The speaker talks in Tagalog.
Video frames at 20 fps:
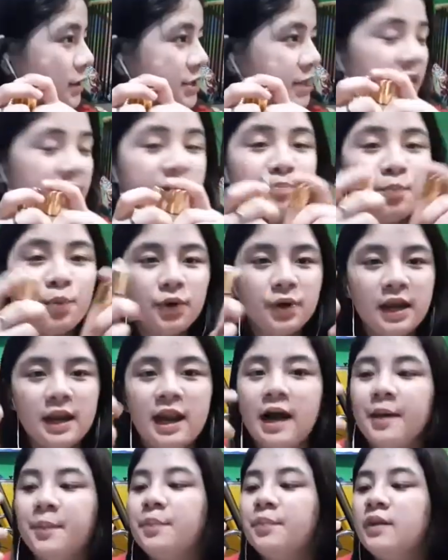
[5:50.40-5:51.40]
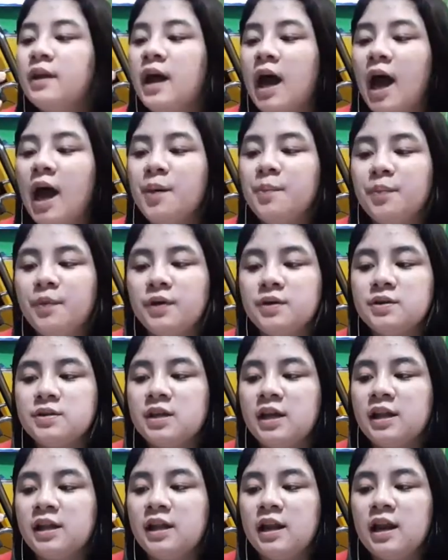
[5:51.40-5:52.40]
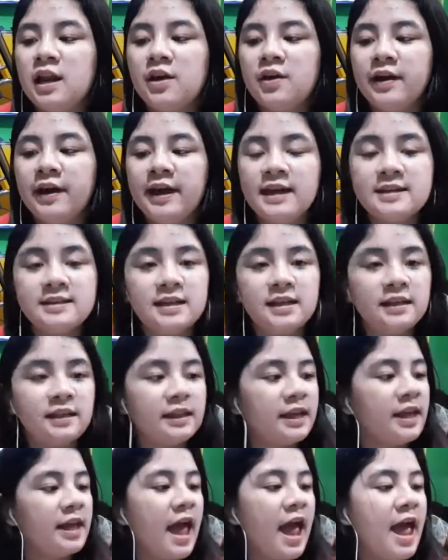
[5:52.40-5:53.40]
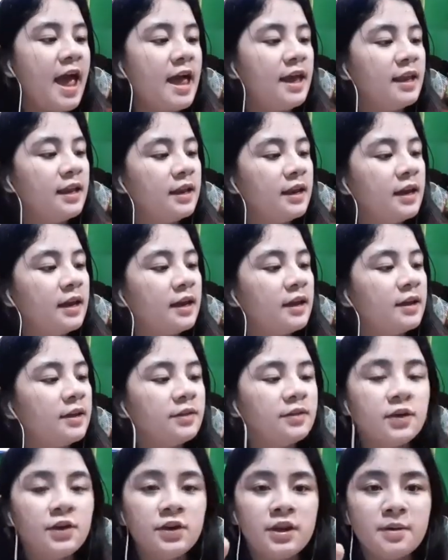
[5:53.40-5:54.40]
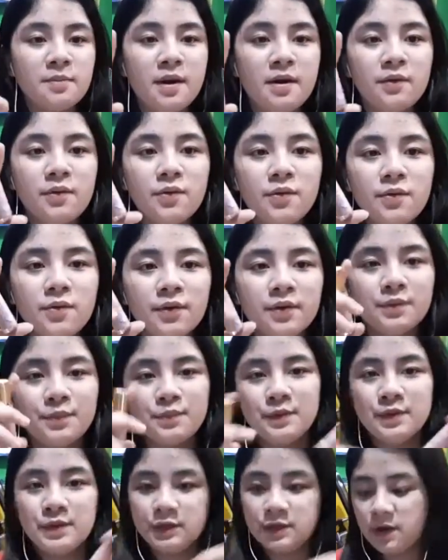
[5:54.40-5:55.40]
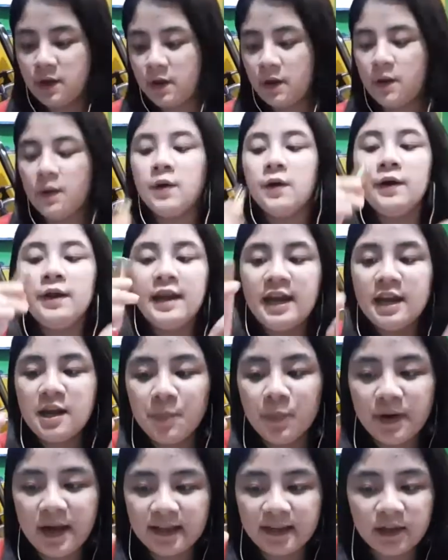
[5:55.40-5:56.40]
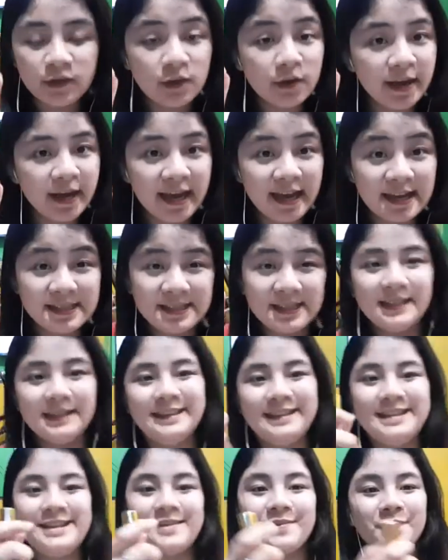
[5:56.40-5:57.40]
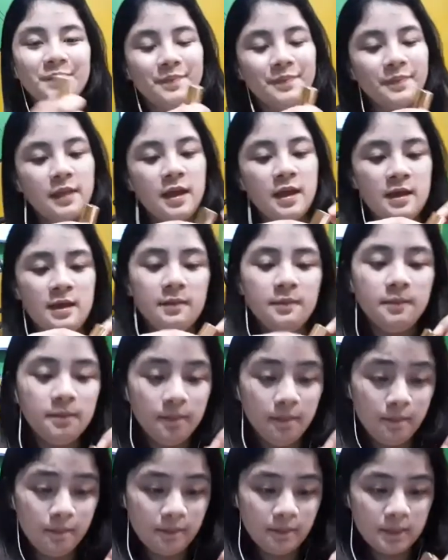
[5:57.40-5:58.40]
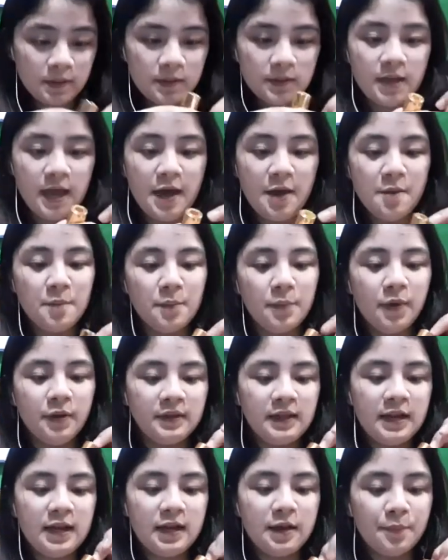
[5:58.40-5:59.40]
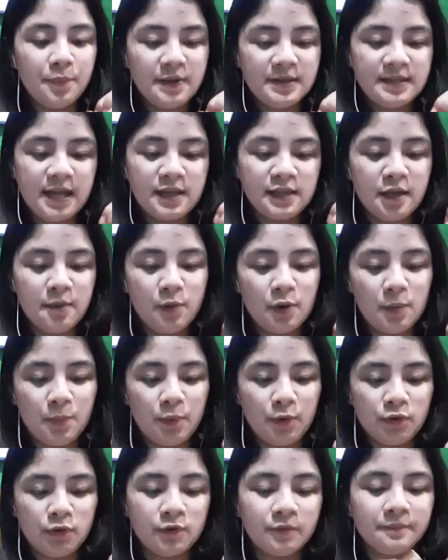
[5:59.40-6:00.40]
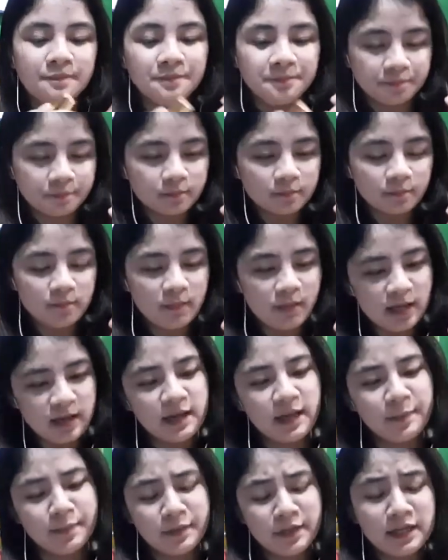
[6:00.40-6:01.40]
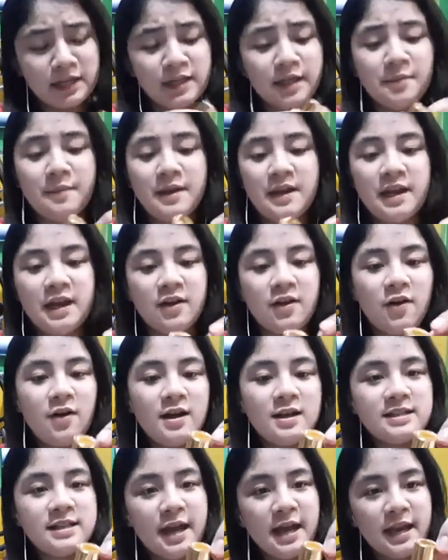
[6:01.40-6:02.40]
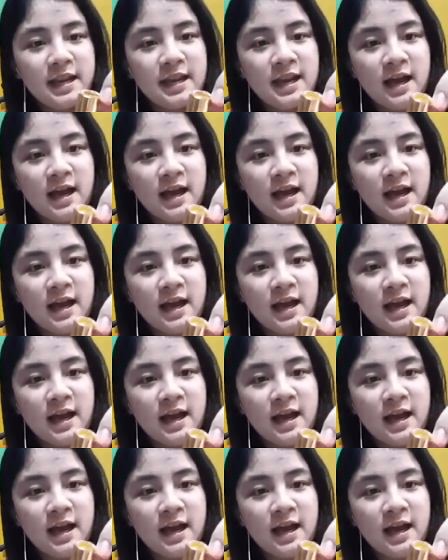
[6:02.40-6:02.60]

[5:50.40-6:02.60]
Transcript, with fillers: Shade po nila. Ayan po yung shade nila, yung Hazel Tea and dirty maroon. So, unahin na po natin tong hazel tea. So, ayan po, talagang presentable po tong tip tint na binili ko kasi